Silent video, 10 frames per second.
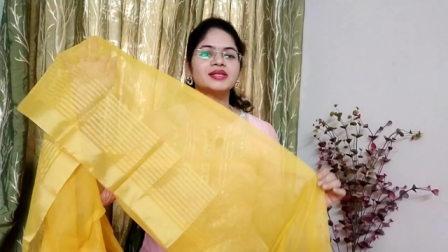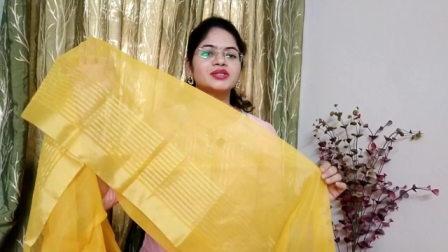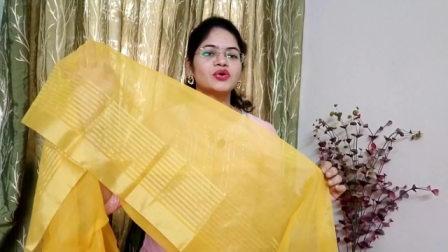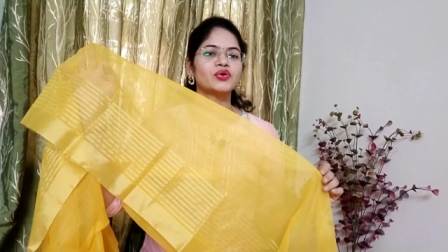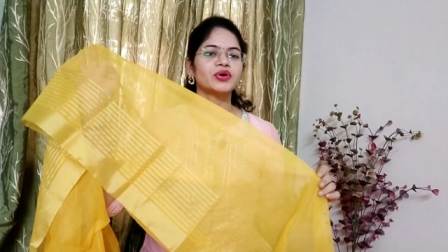
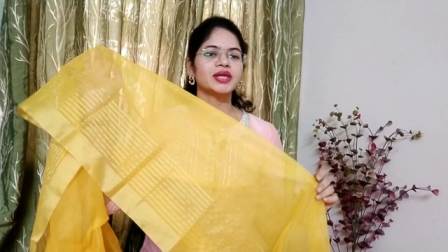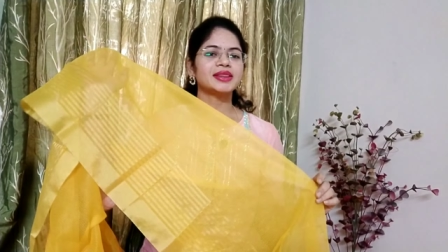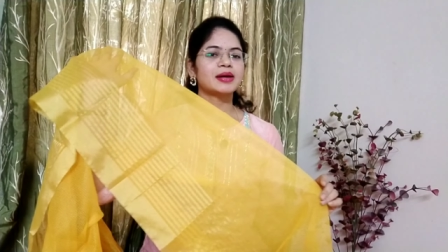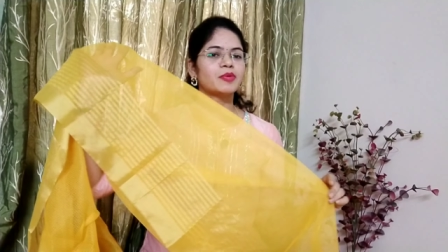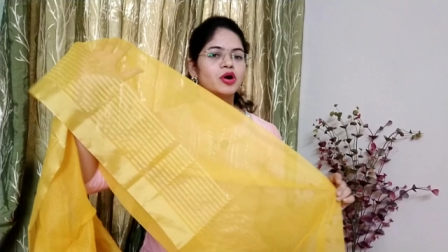సో
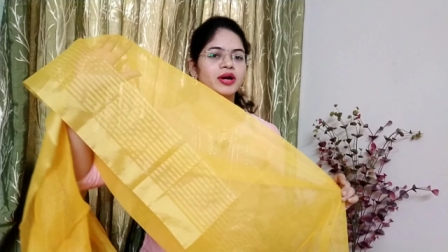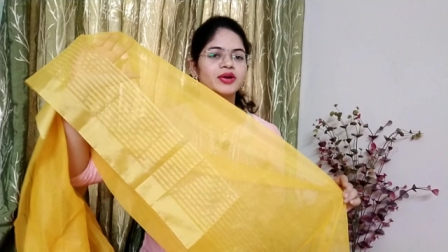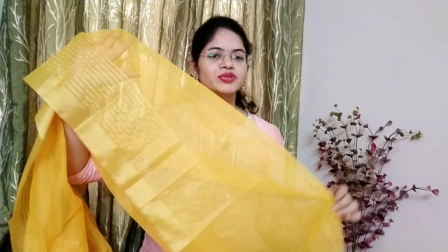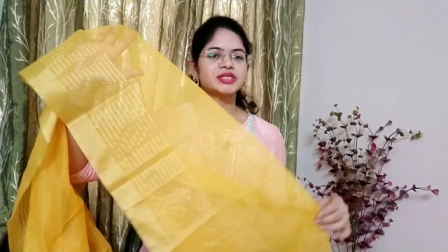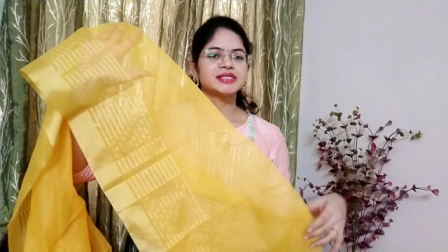కింద బార్డర్
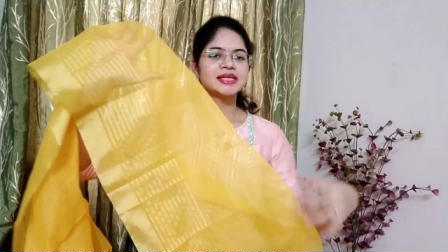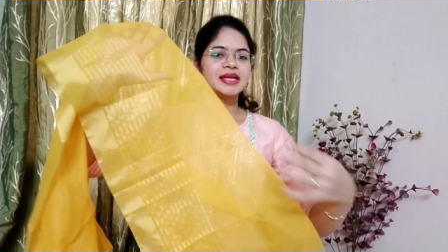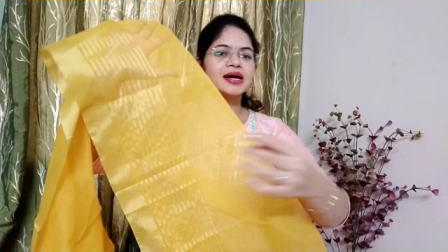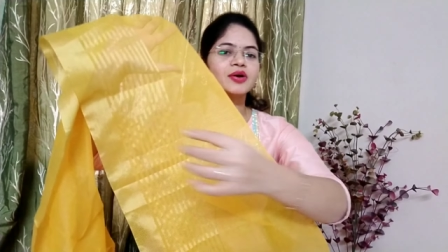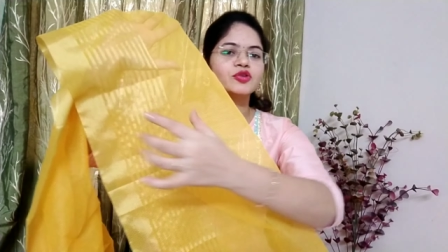వచ్చేసి
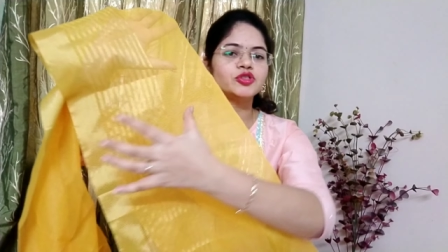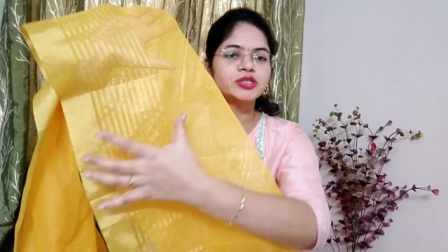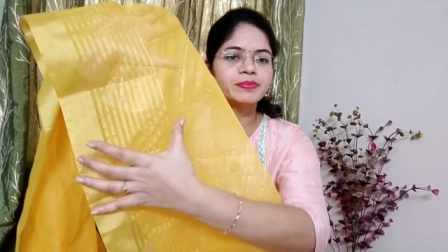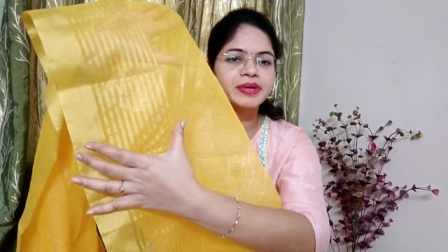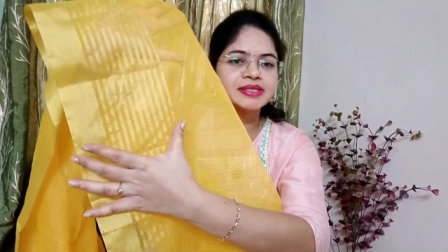ఇలా
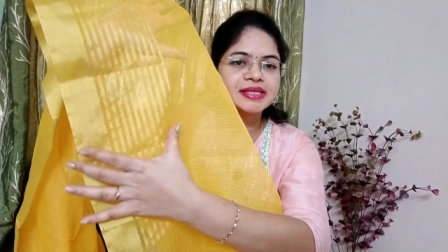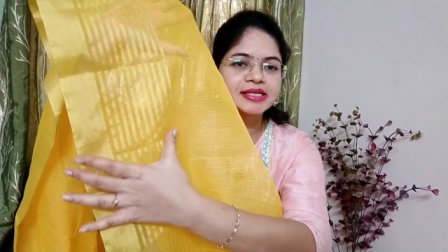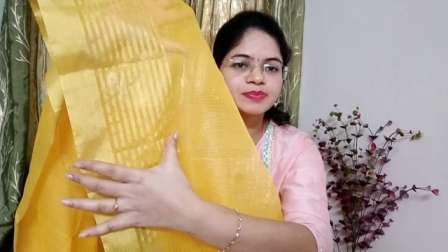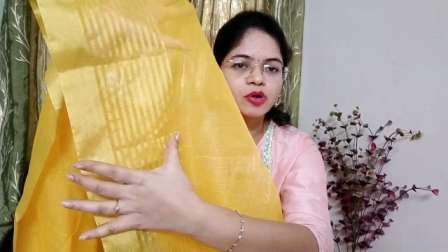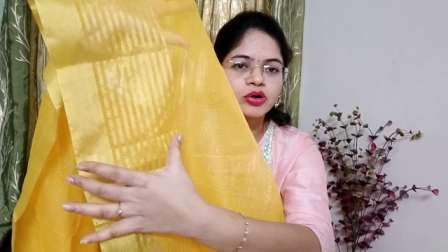కొంచెం బిగ్
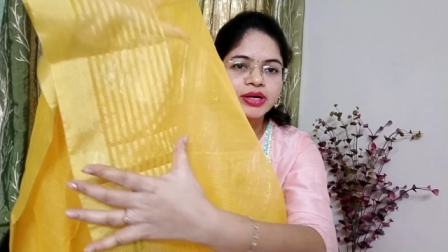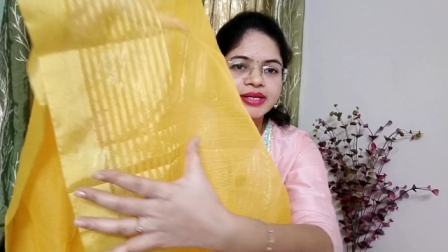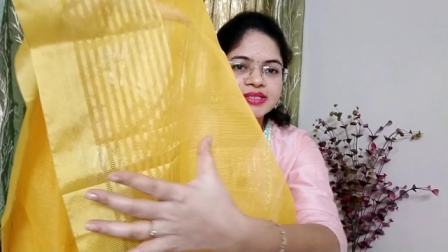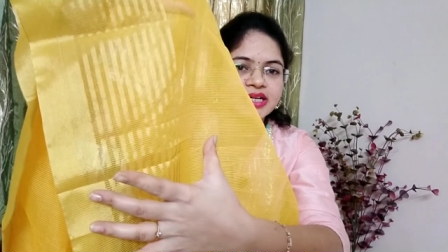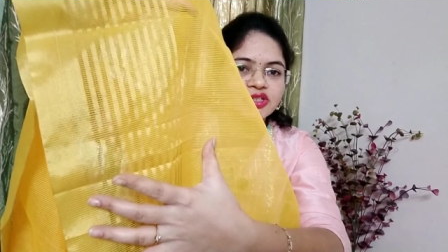సైజ్ బార్డర్
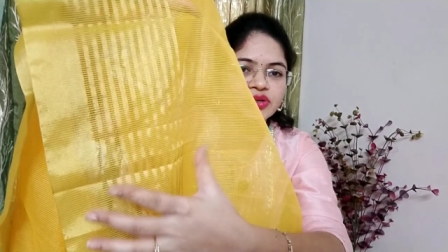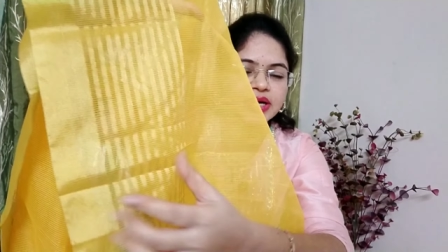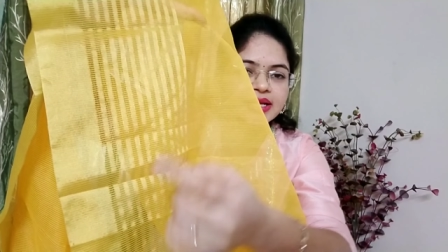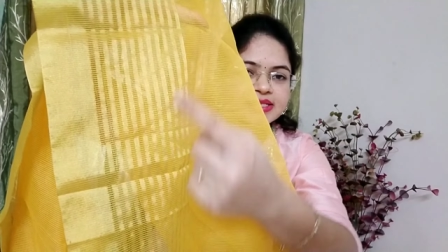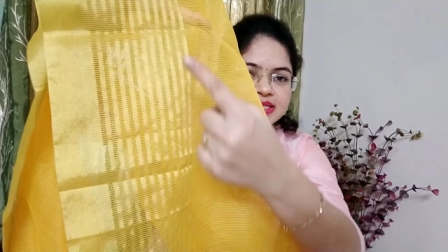ఇచ్చారు
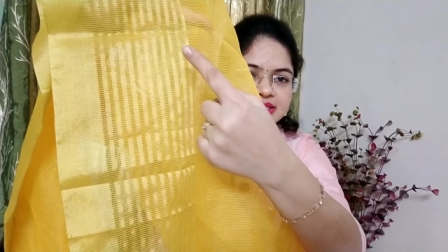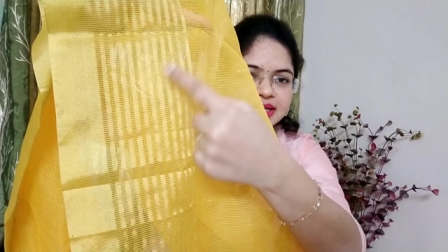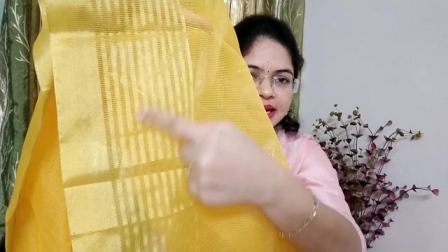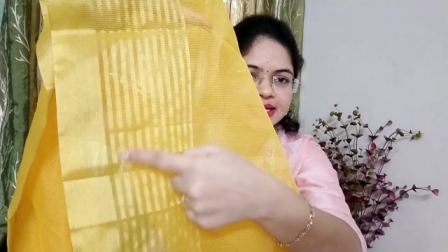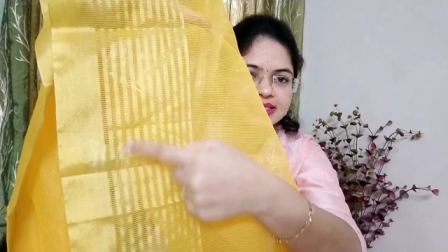చూడండి జస్ట్
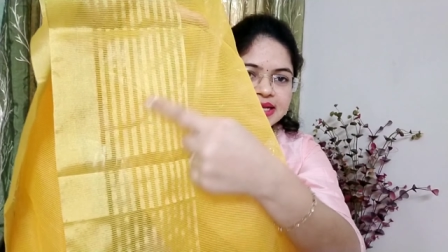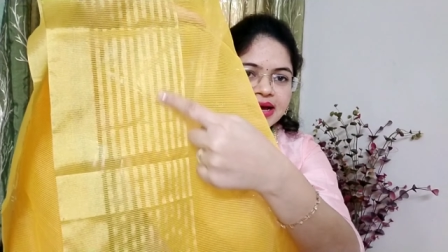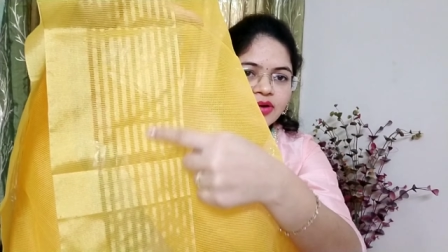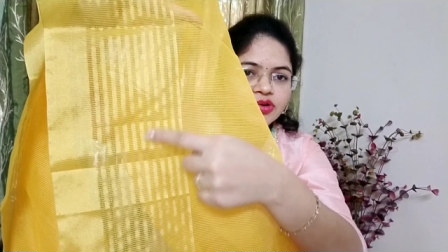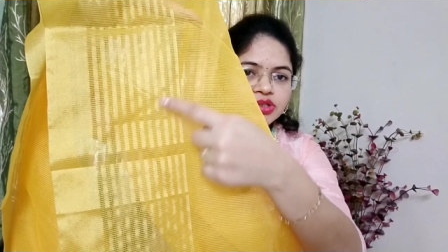లైన్స్
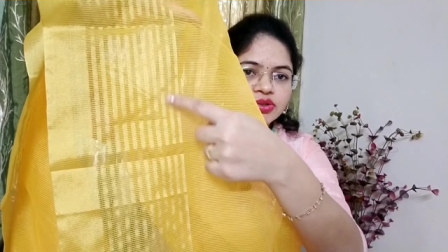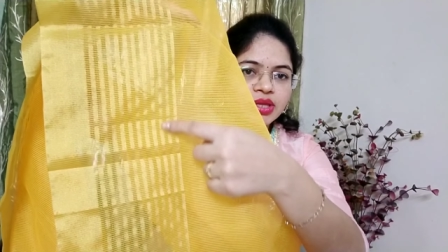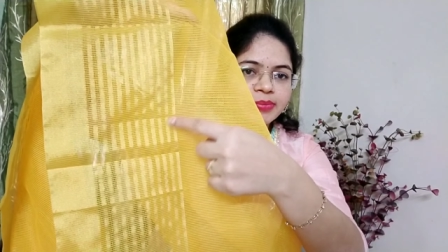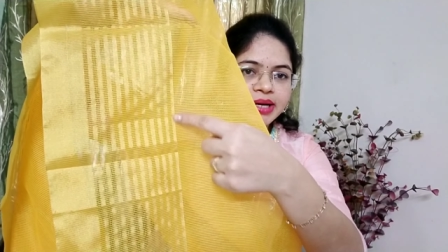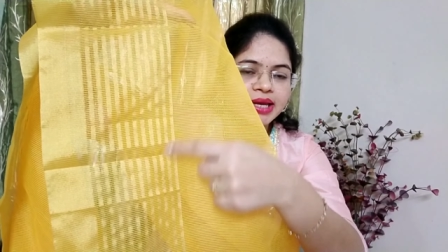లాగా
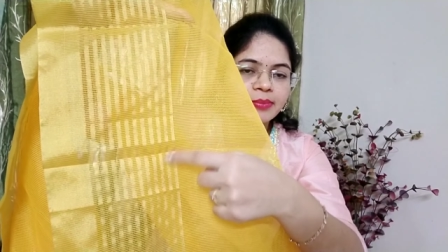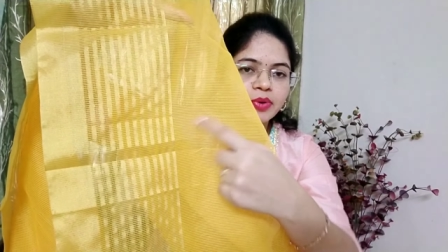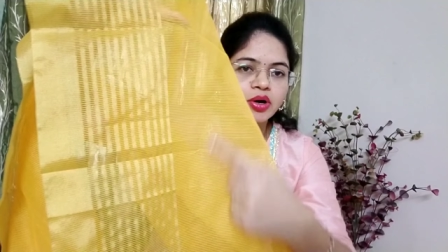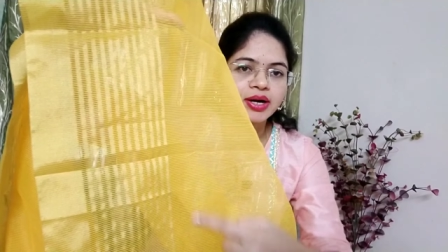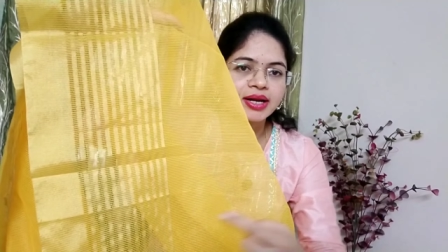వస్తుంది మనకి
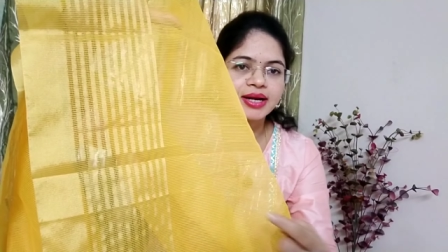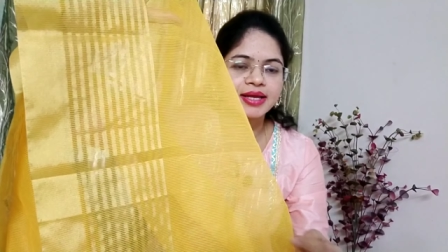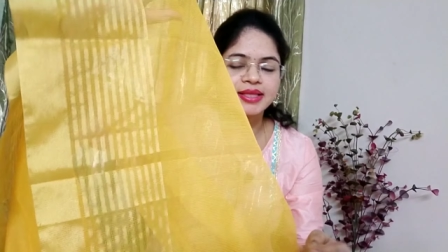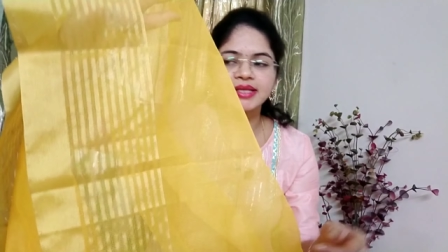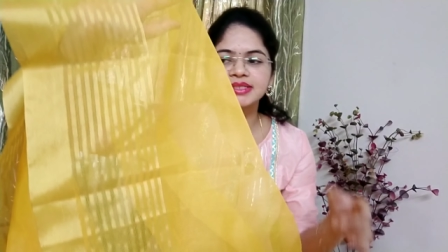బార్డర్
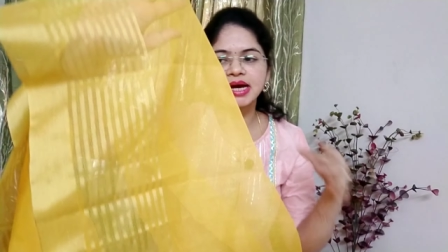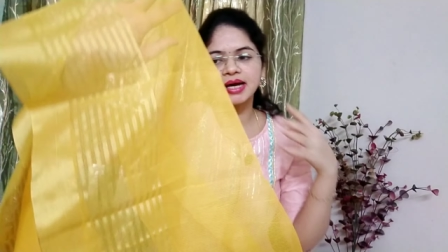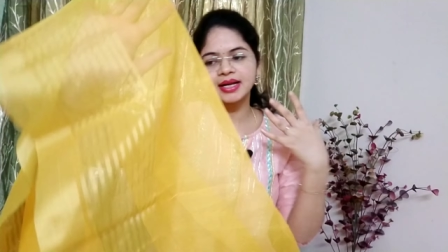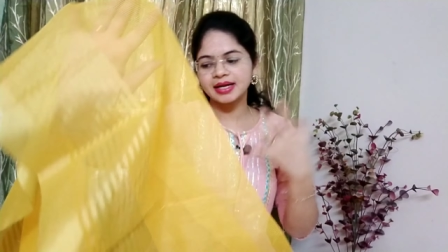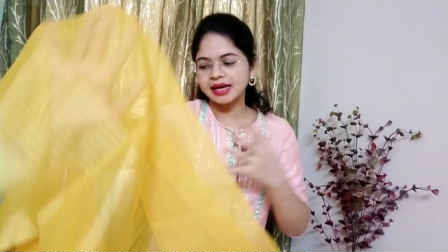అనేది
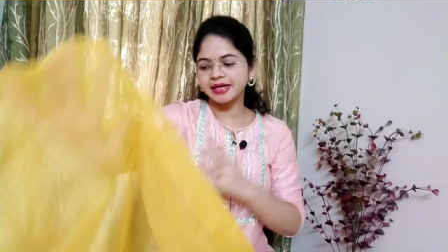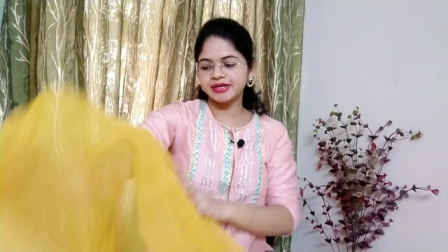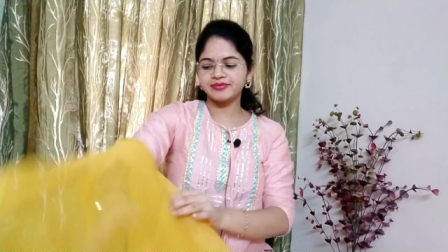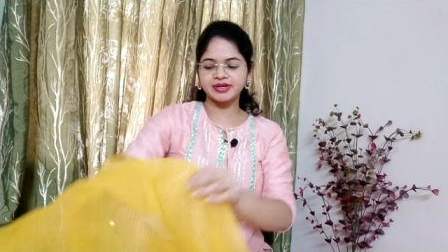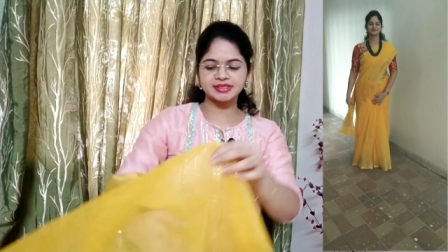చాలా లైట్
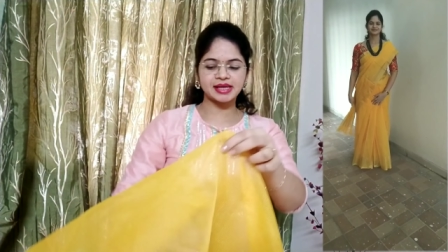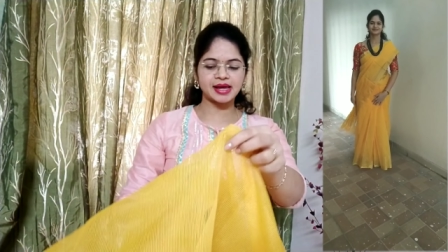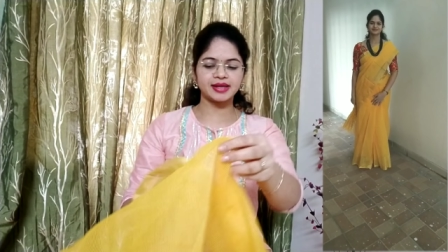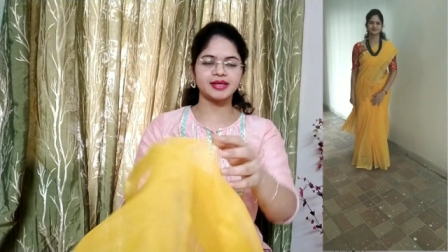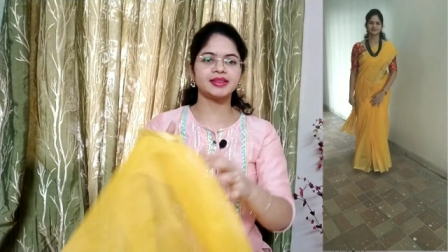వెయిట్
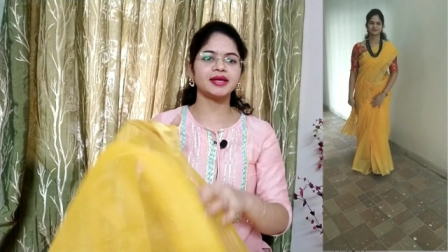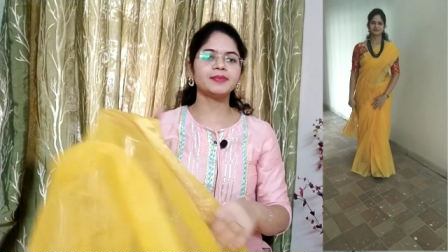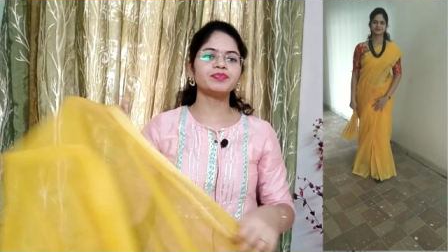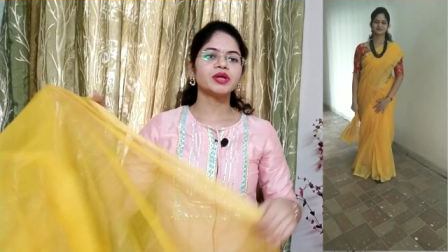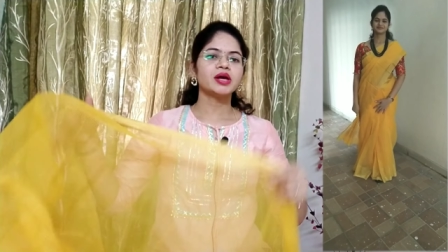శారీ ఇది
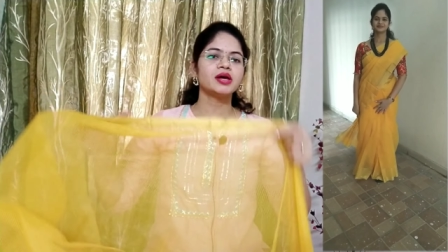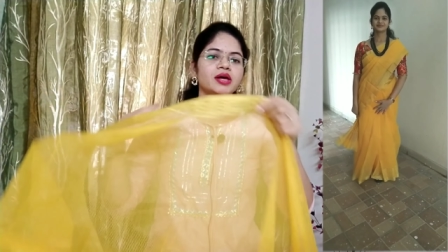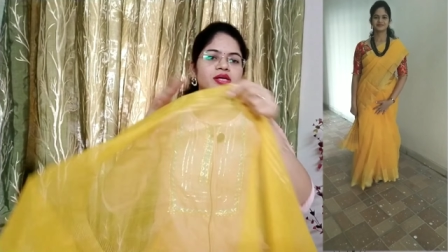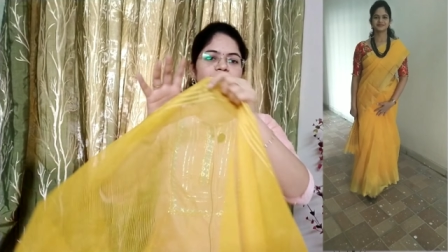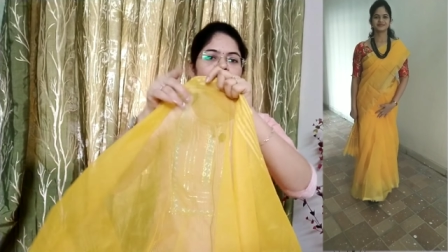సో